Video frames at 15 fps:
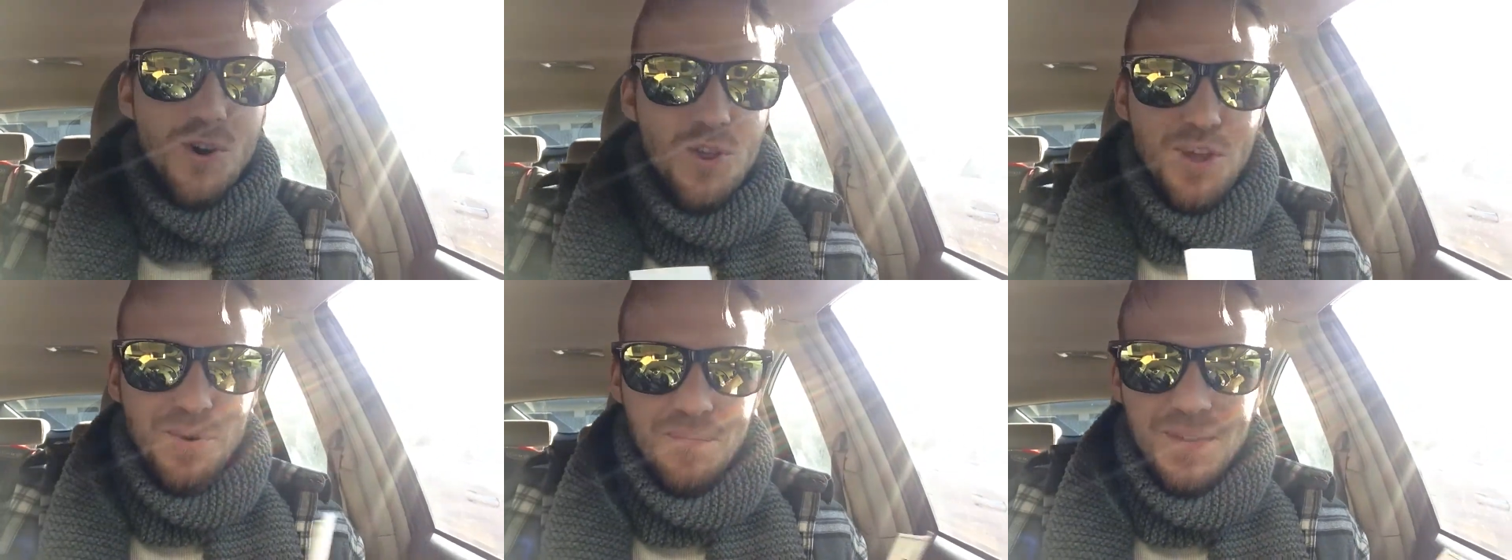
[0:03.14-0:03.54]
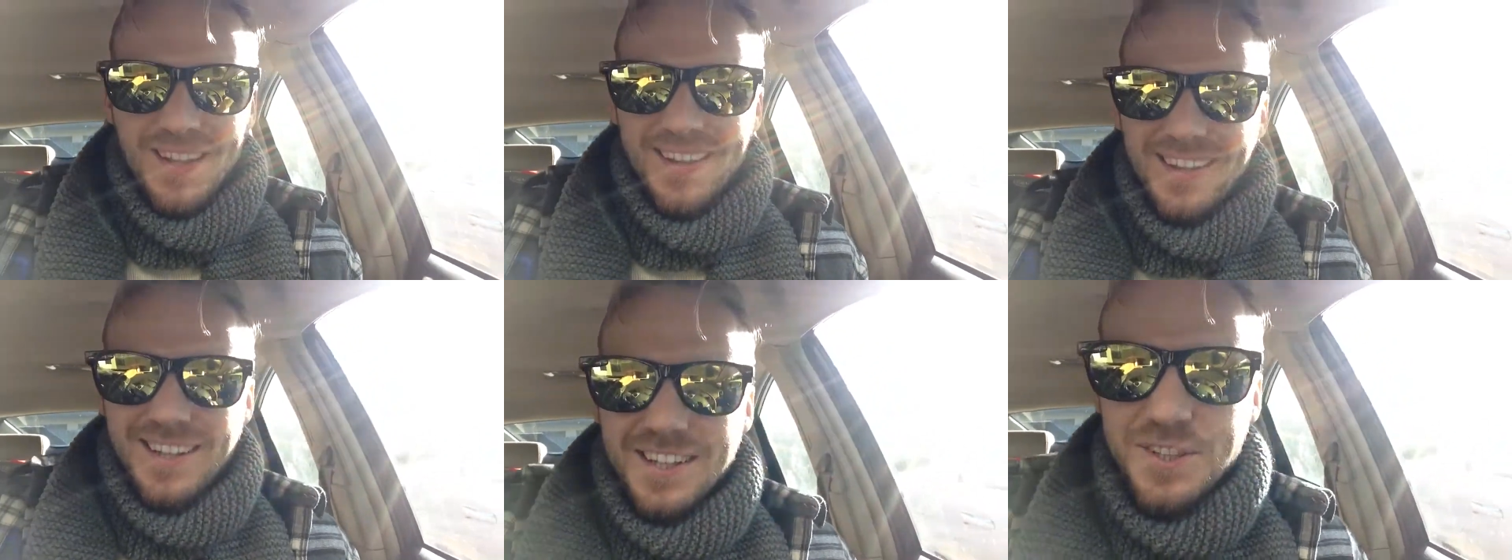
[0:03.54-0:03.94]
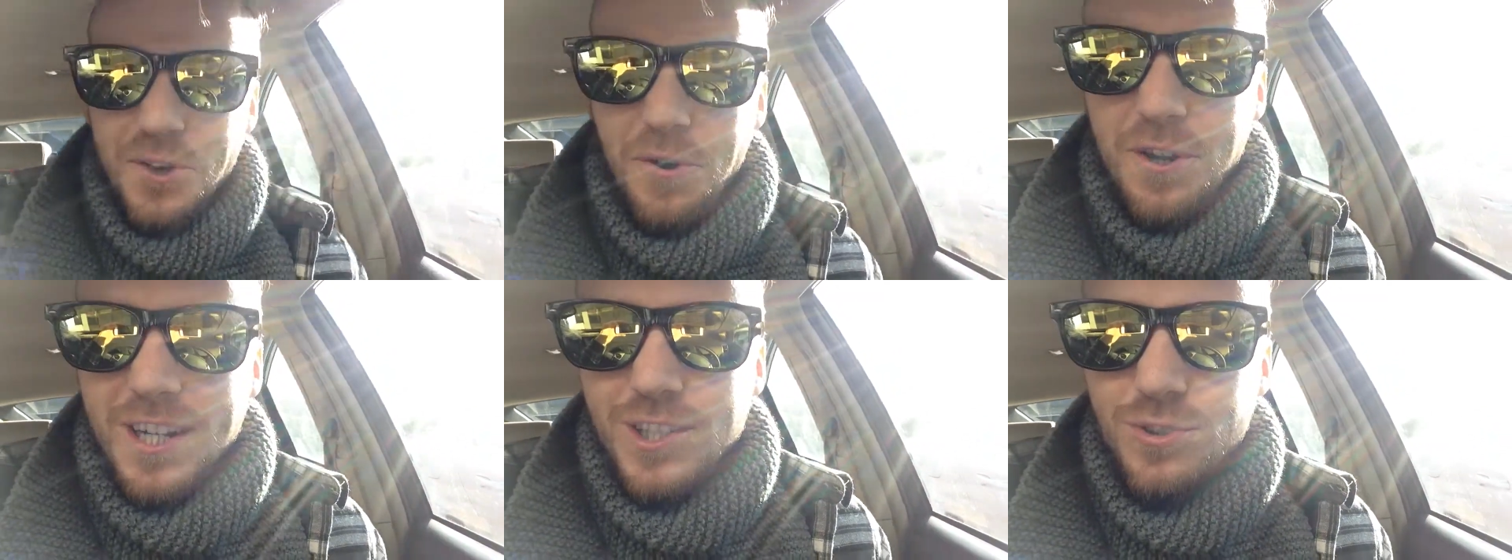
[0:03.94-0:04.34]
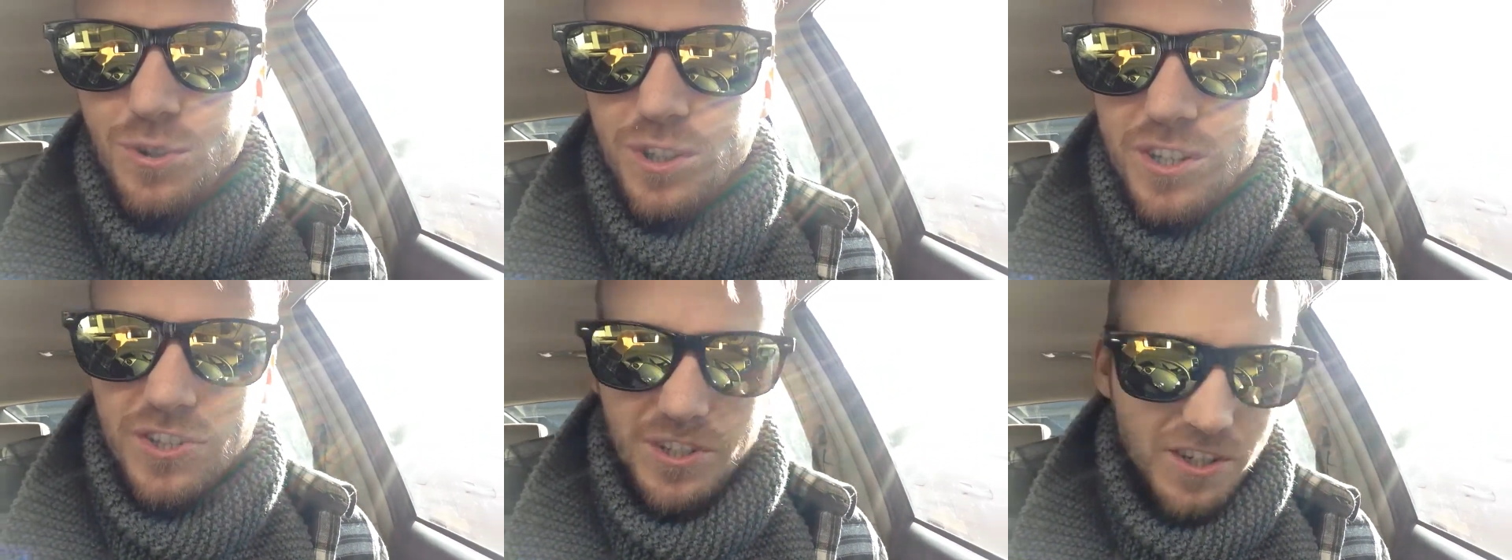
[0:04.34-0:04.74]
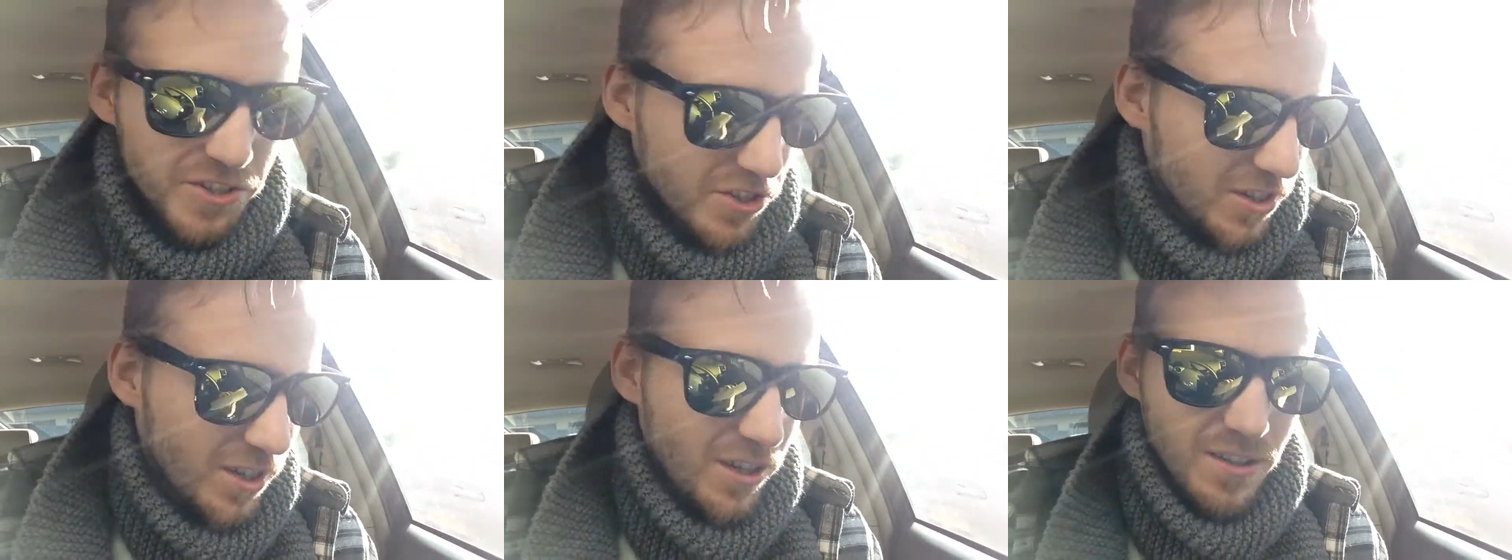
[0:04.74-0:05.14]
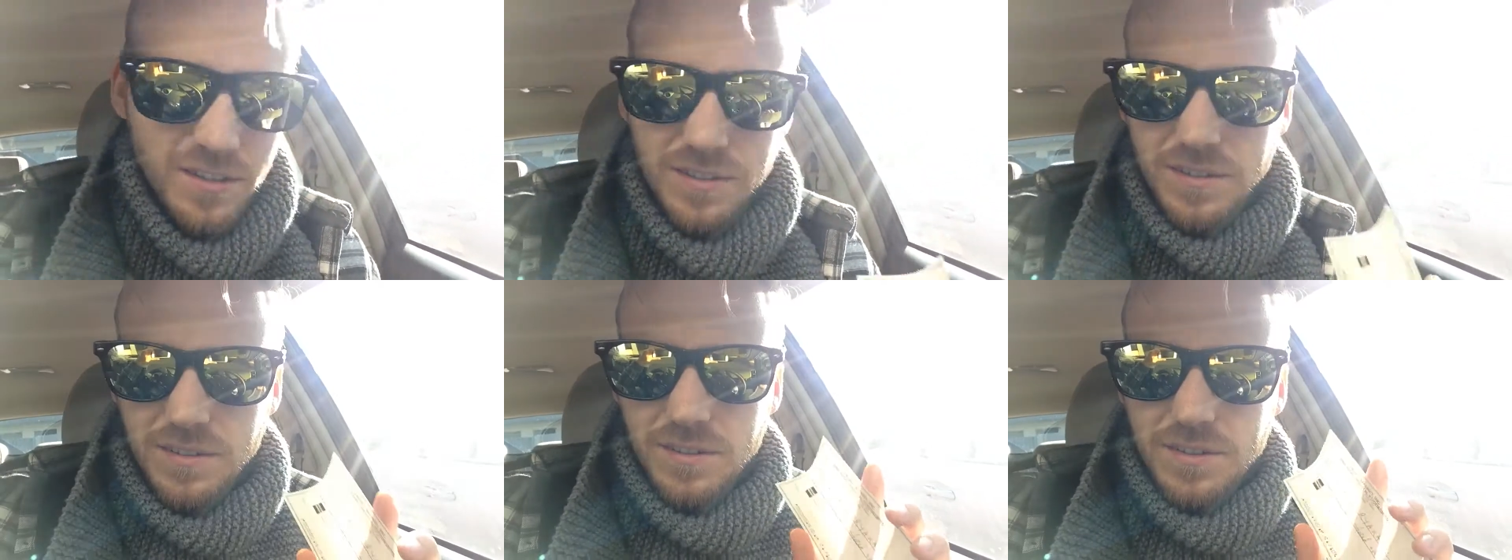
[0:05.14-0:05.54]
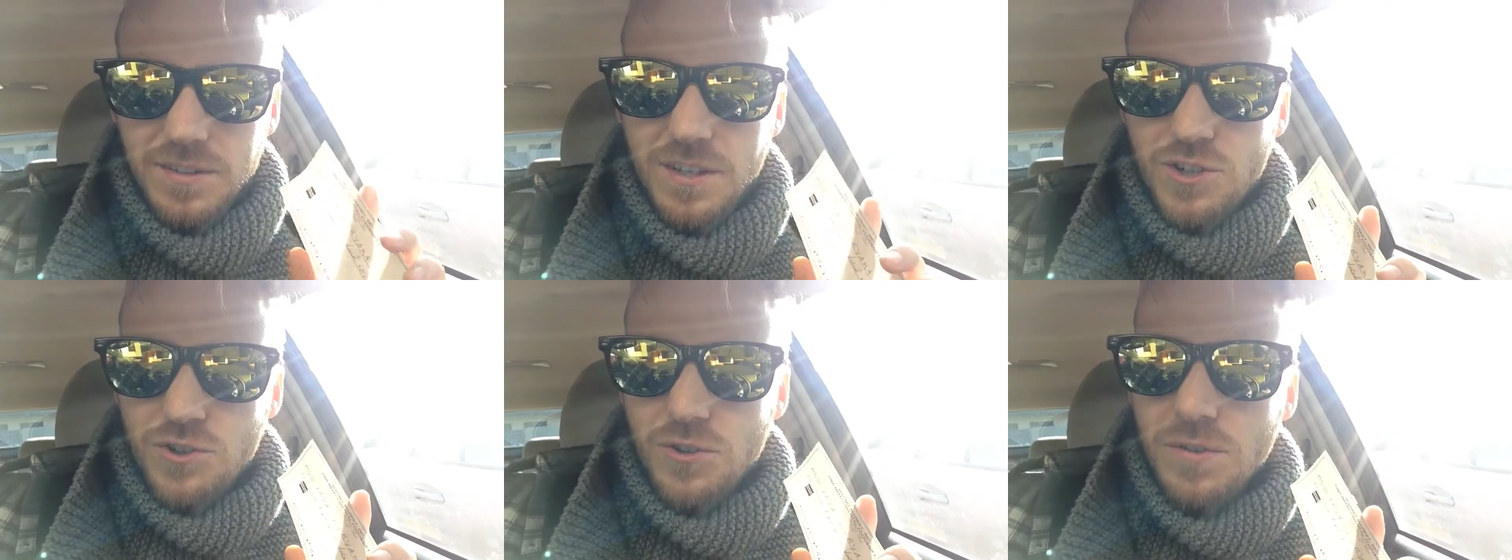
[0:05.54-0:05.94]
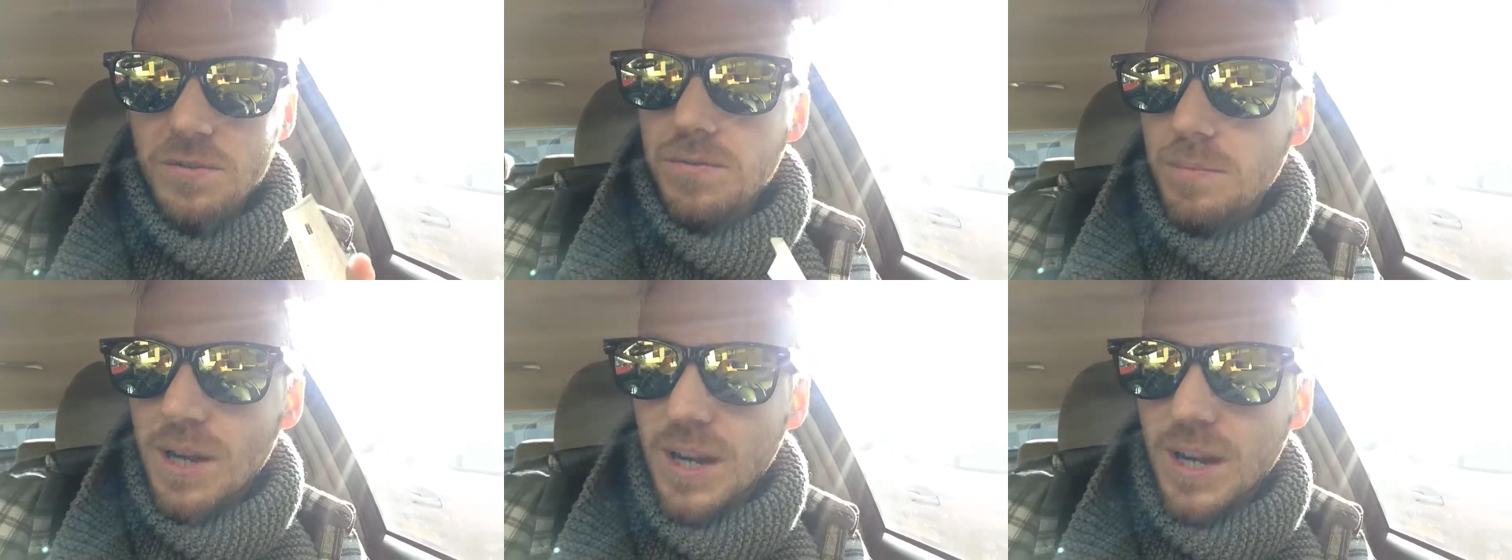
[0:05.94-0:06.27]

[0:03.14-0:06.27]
годом! Только что, даже не ожидал. Э, зашел в